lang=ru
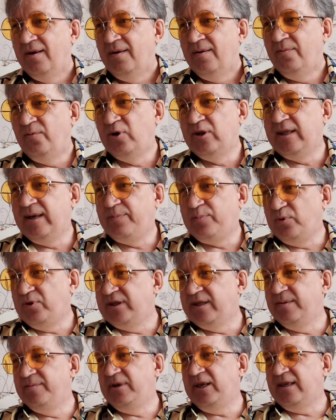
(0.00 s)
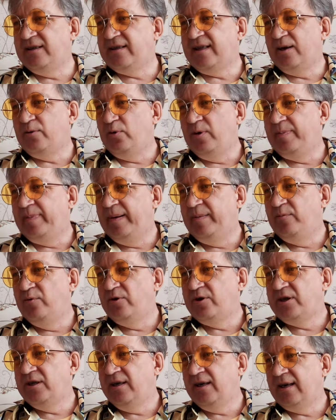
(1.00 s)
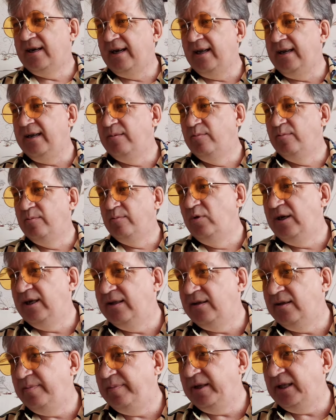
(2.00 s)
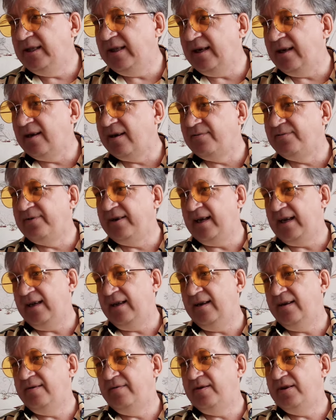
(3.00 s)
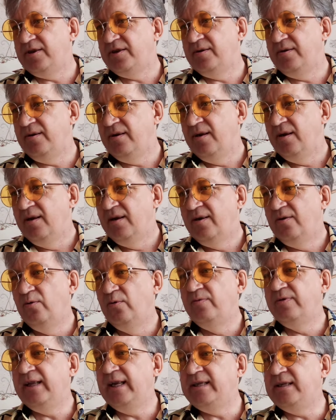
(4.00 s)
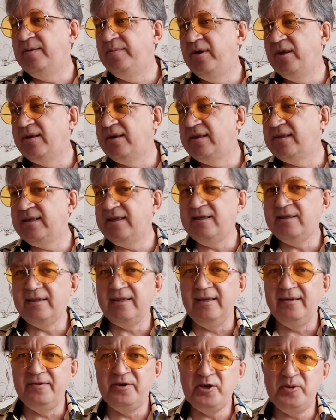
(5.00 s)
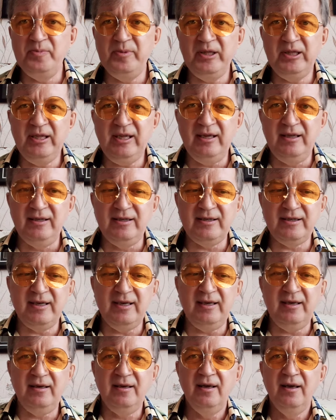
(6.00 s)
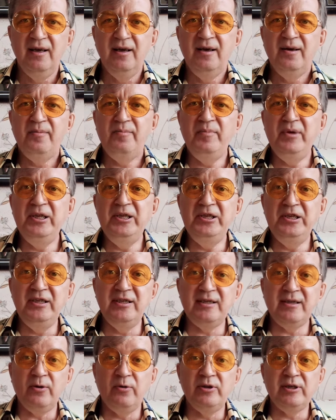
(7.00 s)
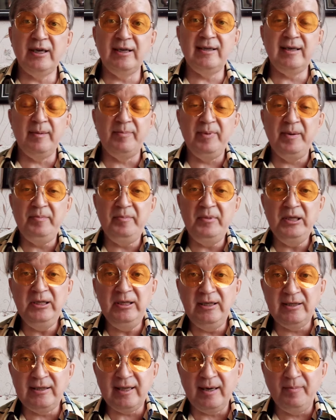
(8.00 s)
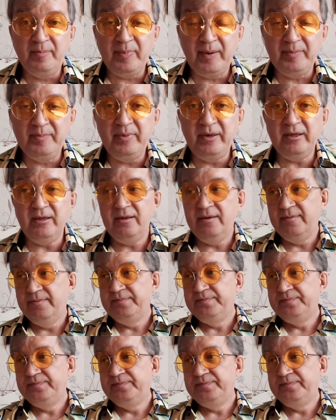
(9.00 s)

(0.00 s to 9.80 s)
Вот, допустим, есть такой помощник Калимулин Дмитрий Рафаэлевич. Ну, Владимир Ростиславович Мединский, министр, он хотя бы министром побыл